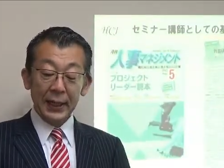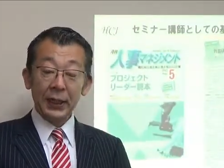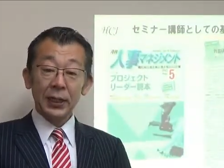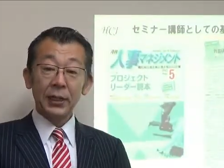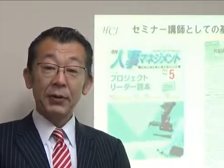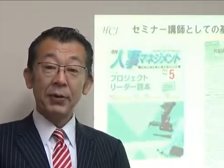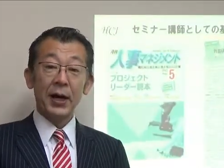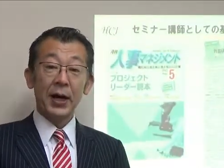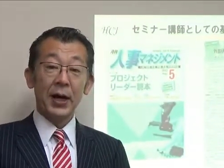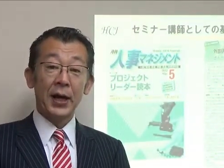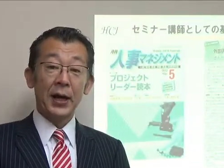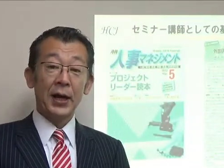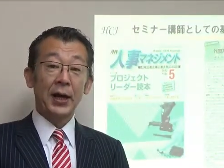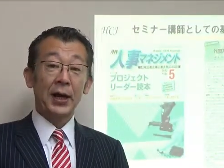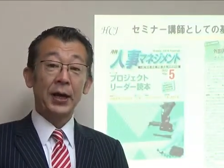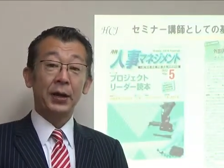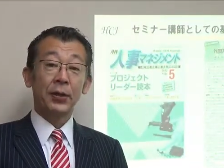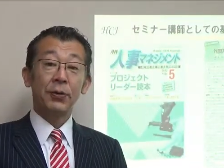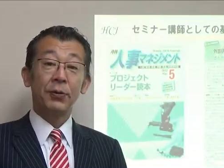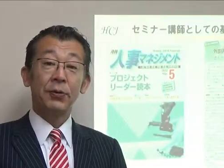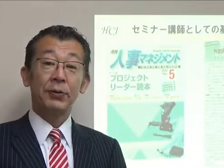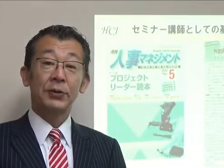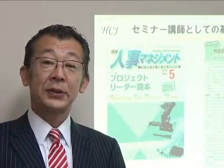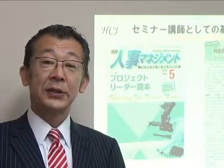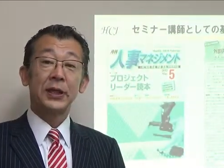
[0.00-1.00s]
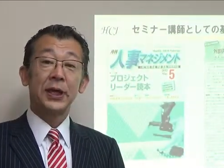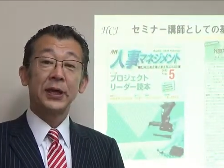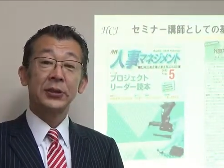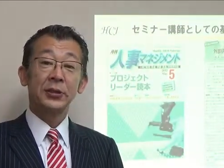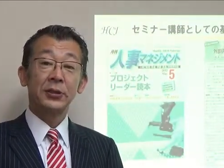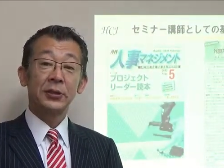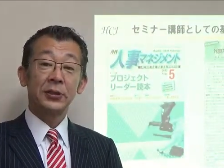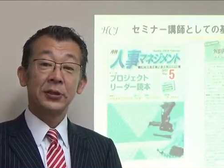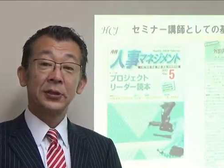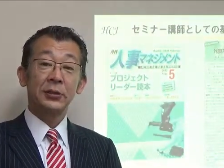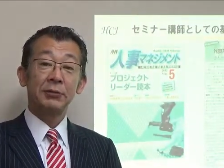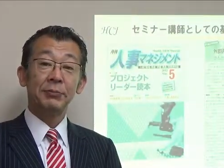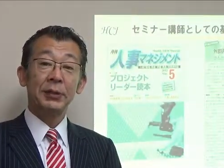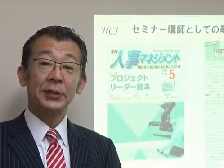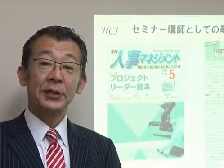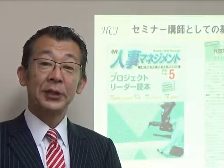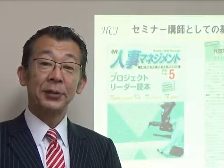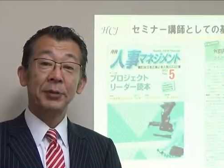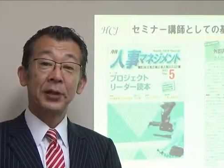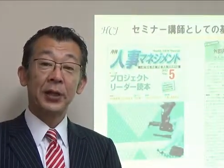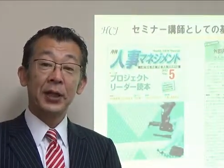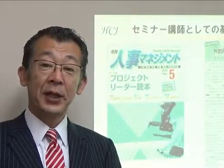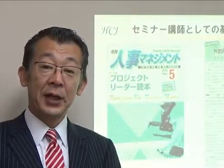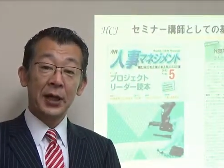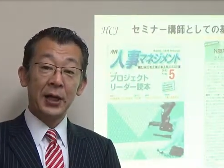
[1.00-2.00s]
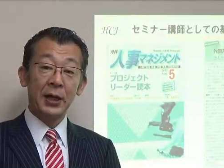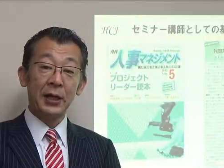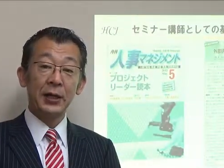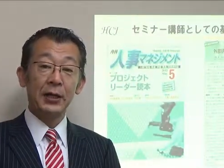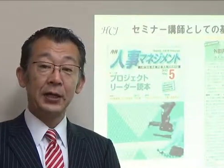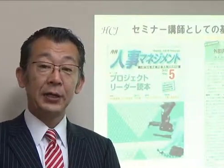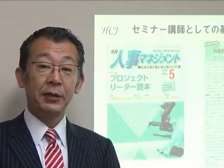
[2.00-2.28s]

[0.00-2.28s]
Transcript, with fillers: では、えー、今日お伝えする、まあ、セミナー